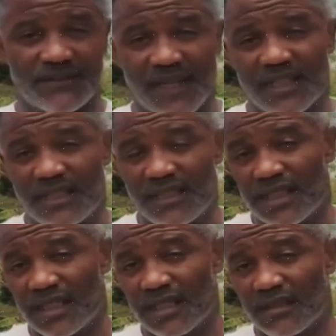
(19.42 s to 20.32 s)
d'État
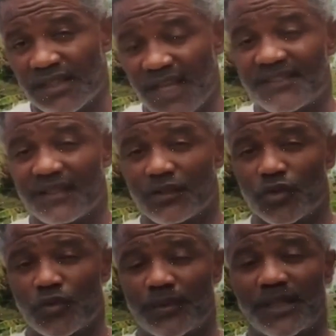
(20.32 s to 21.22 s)
qui, a été
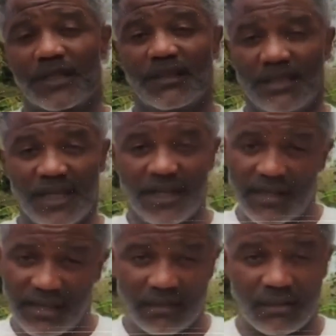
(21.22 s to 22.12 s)
rendue publique
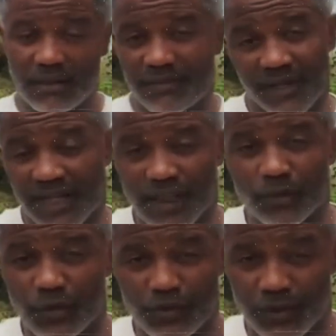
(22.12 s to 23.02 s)
hier euh, vers
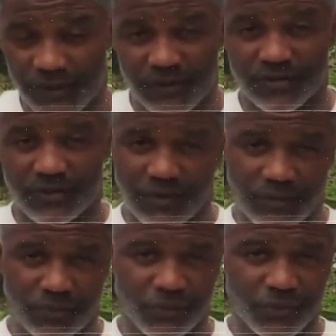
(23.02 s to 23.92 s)
14h30
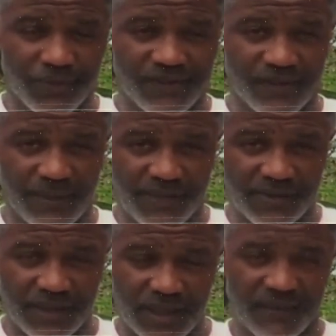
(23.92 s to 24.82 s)
euh, pour nous ici en
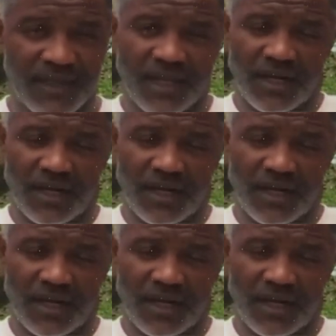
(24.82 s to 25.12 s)
Martinique.